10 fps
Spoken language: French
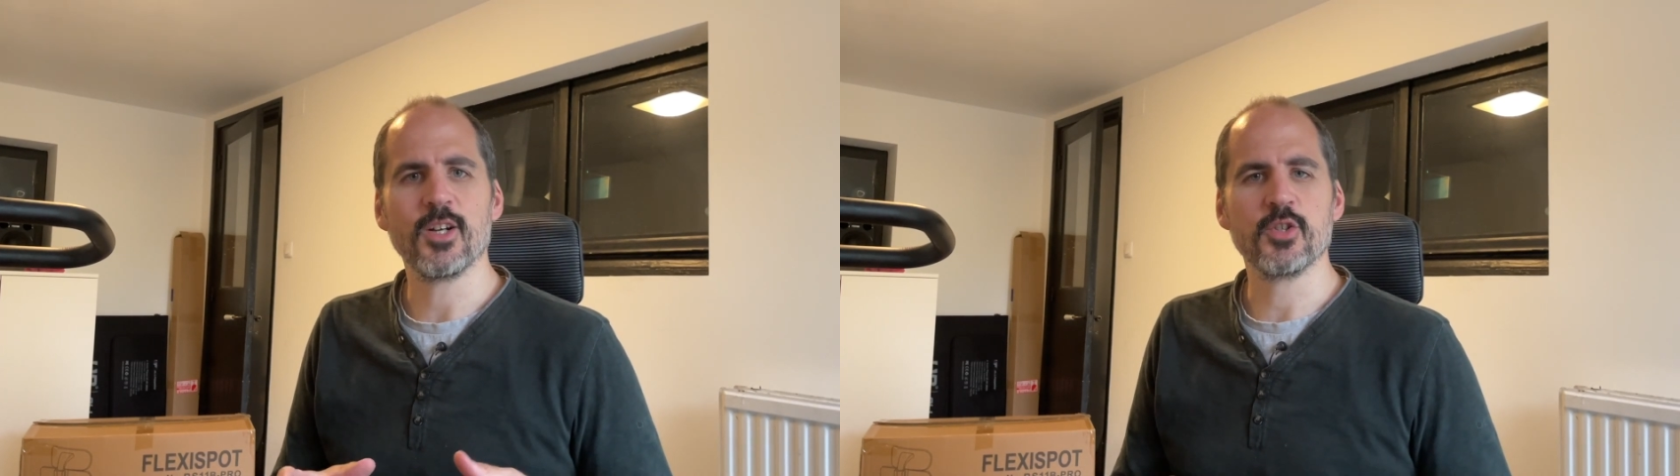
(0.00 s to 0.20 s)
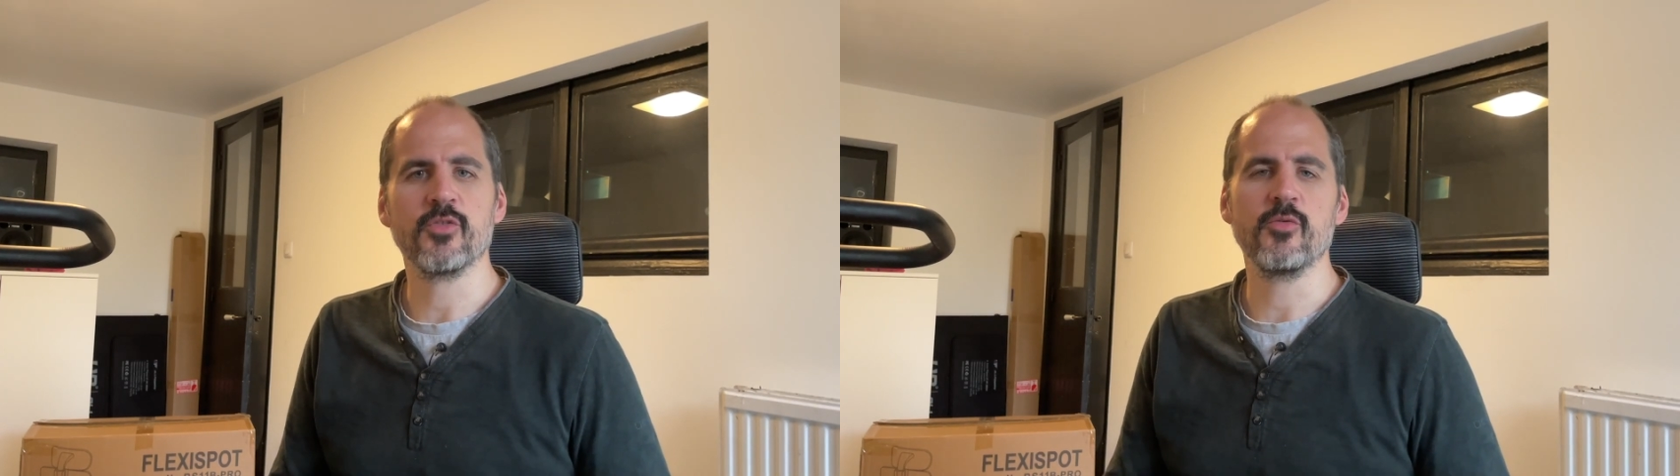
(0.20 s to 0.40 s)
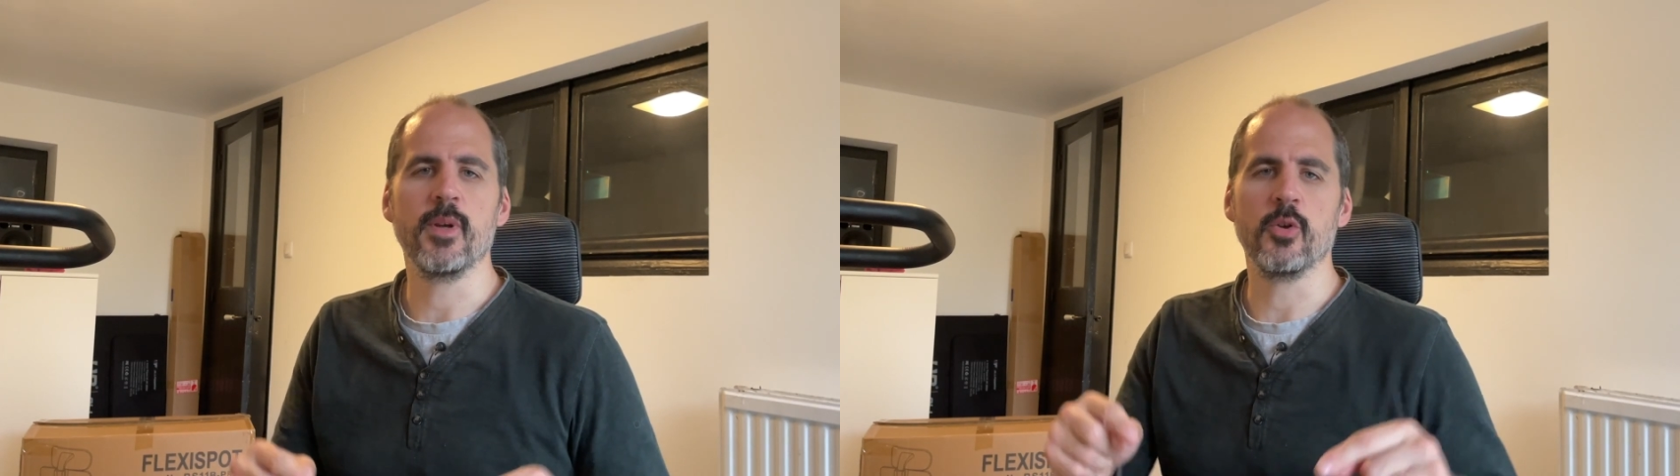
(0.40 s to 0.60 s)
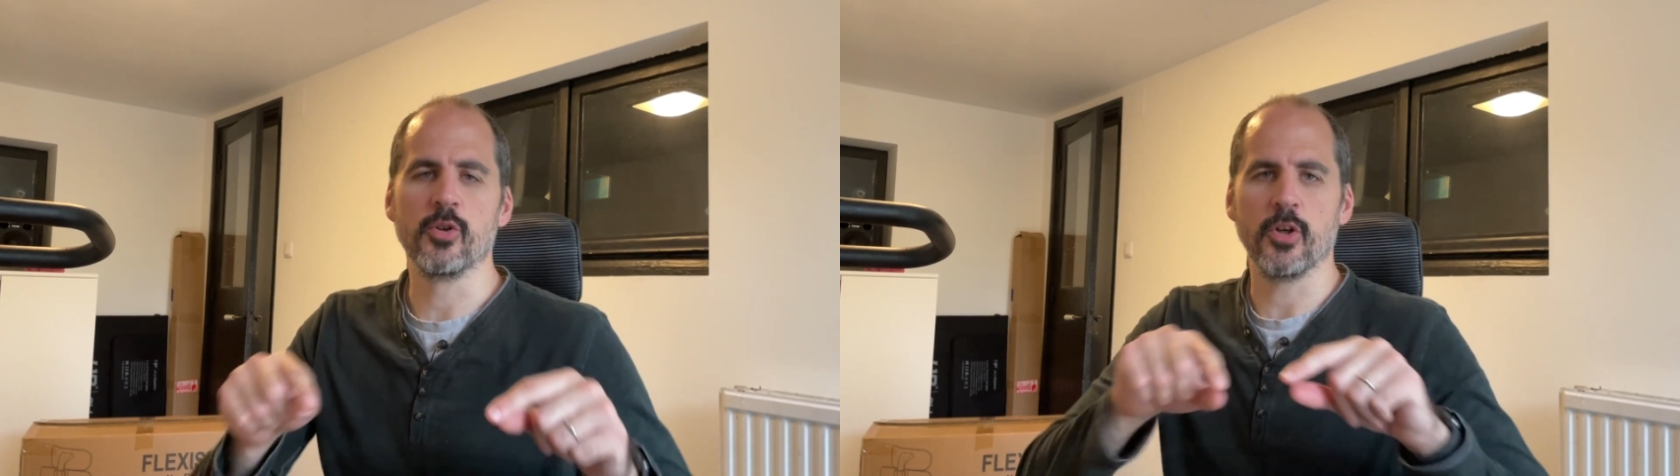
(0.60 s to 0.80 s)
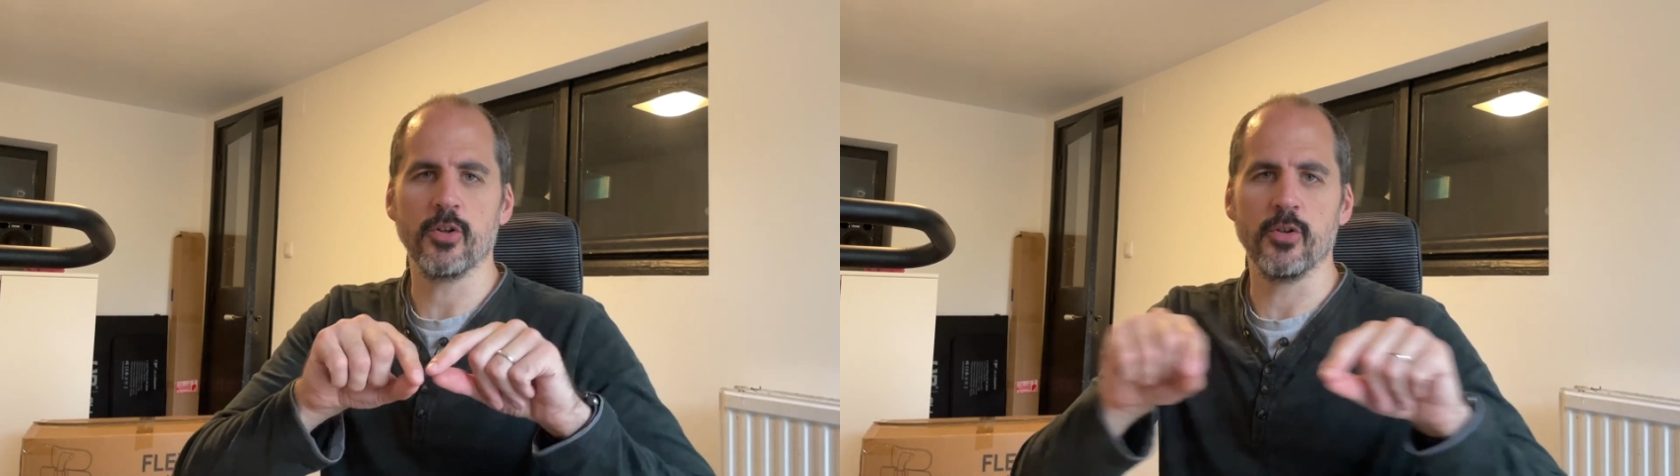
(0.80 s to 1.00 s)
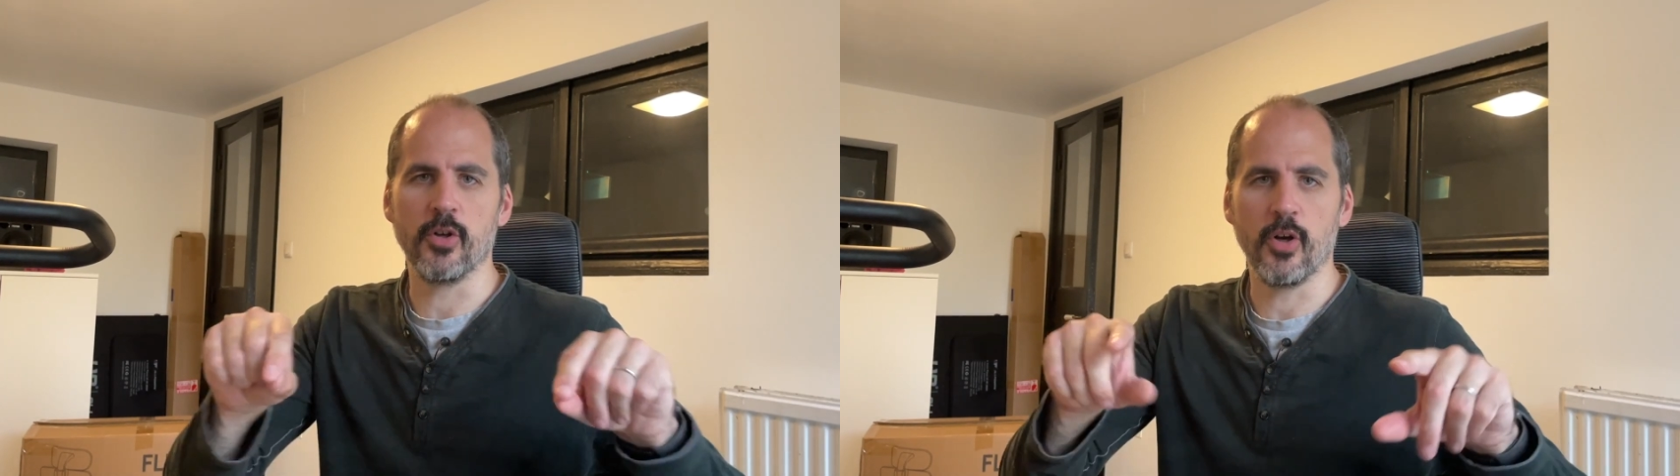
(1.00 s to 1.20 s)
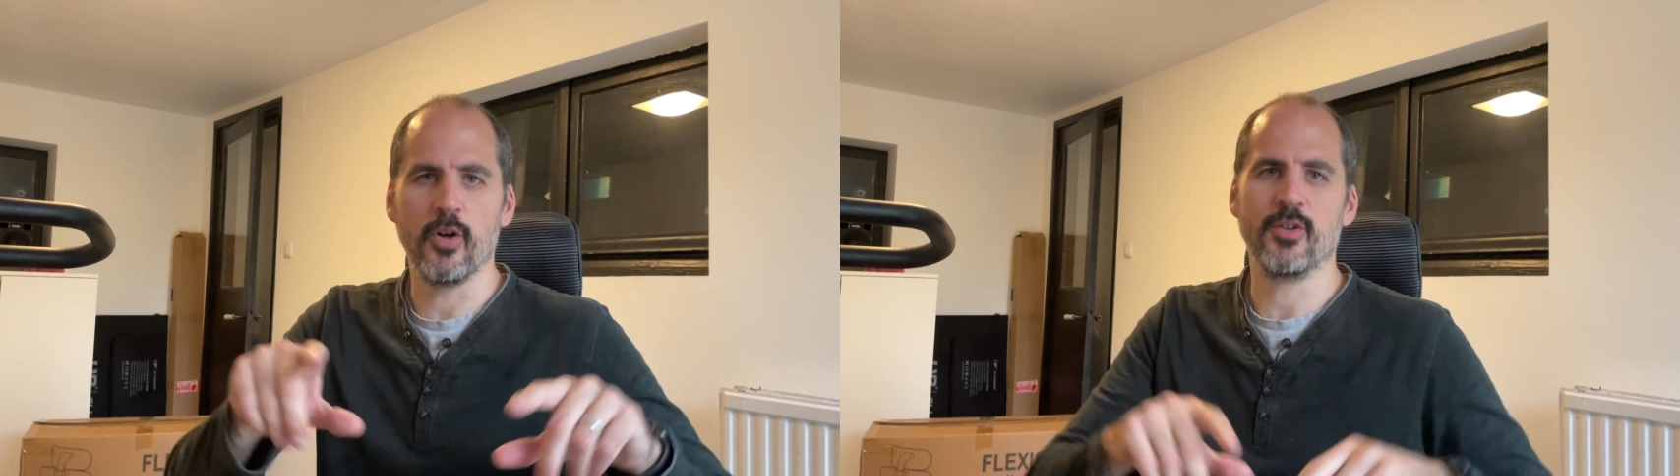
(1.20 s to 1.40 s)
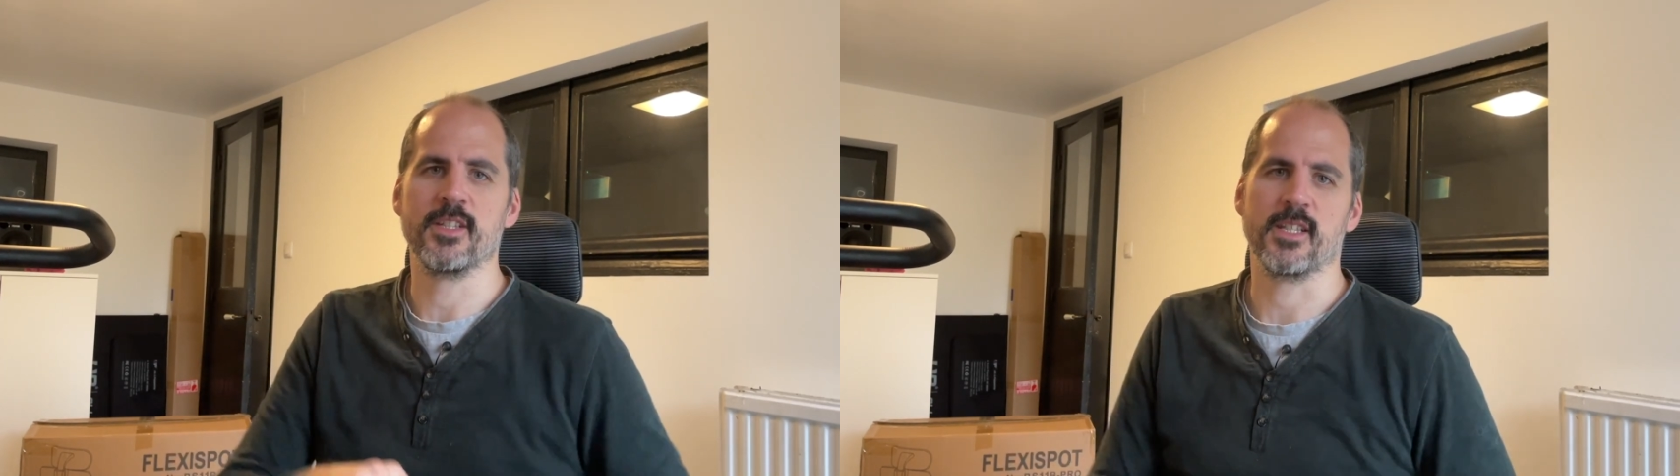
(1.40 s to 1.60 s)
je vous mets le code
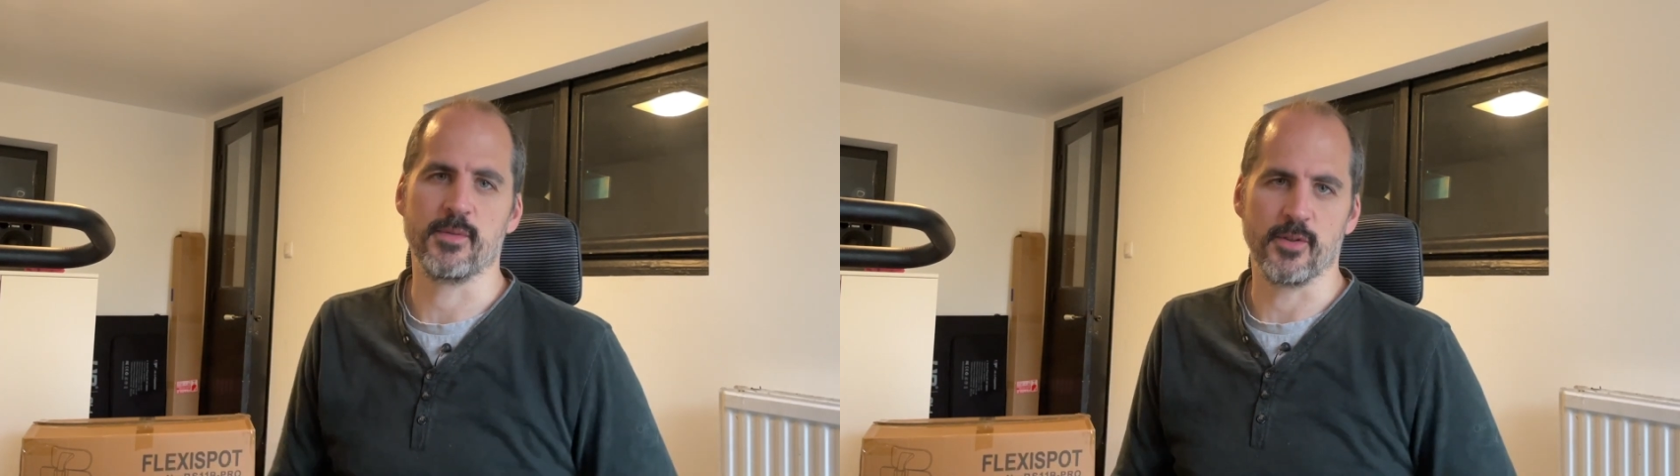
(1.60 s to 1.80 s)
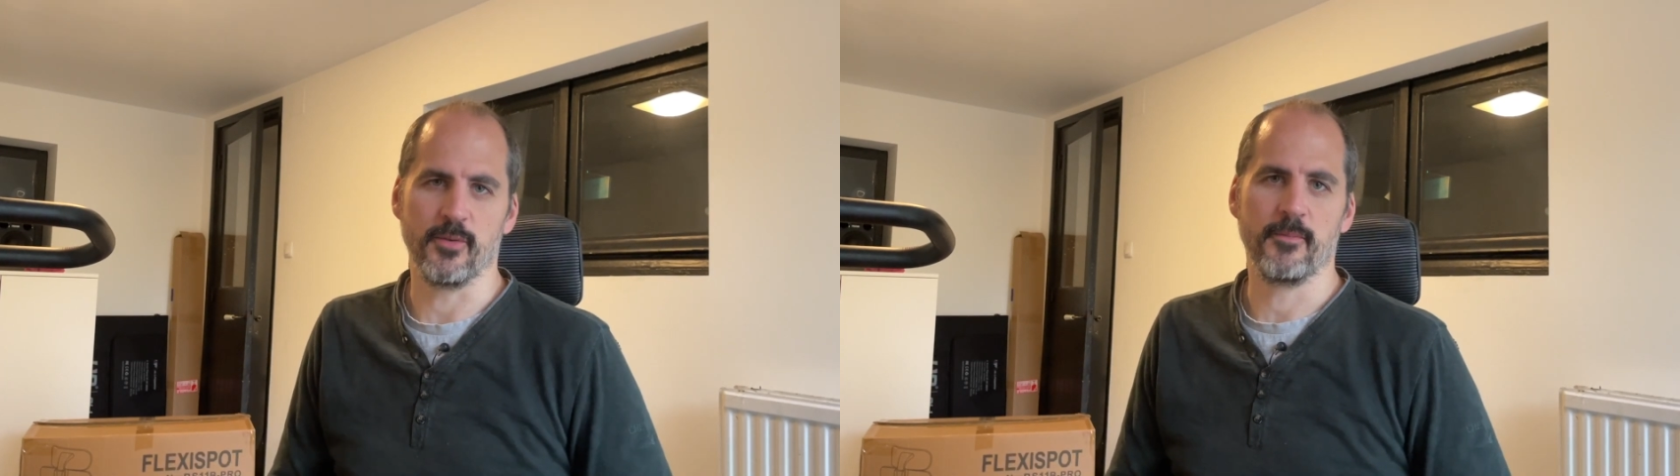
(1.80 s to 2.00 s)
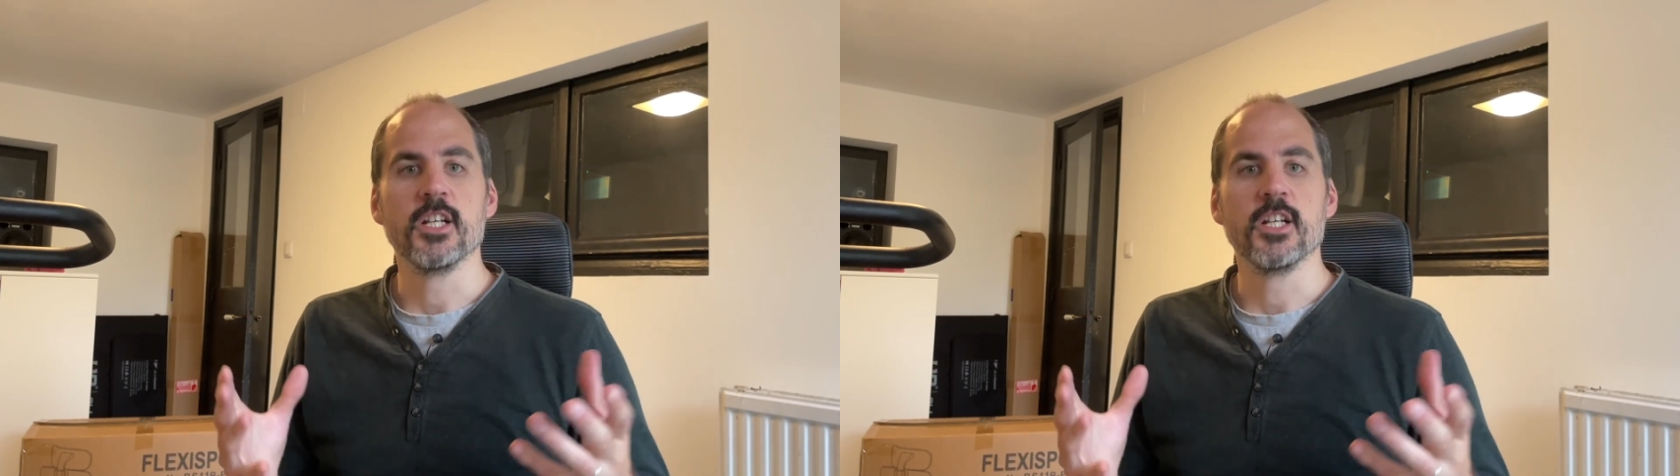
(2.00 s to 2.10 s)
en description.